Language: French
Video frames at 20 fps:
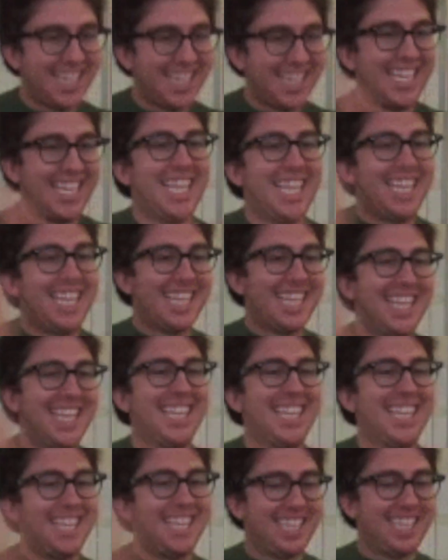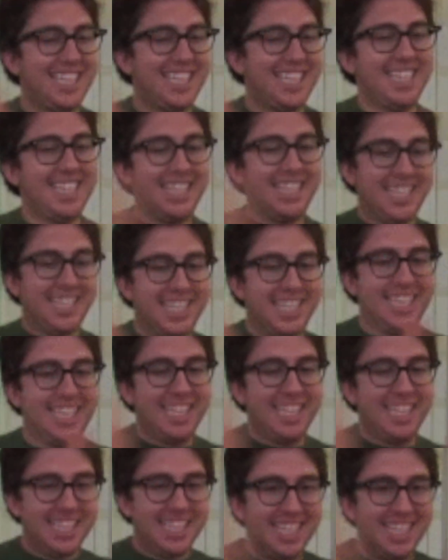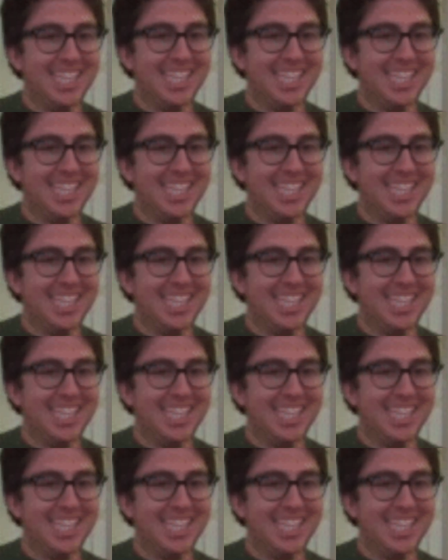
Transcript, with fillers: c'est typique un travail de master en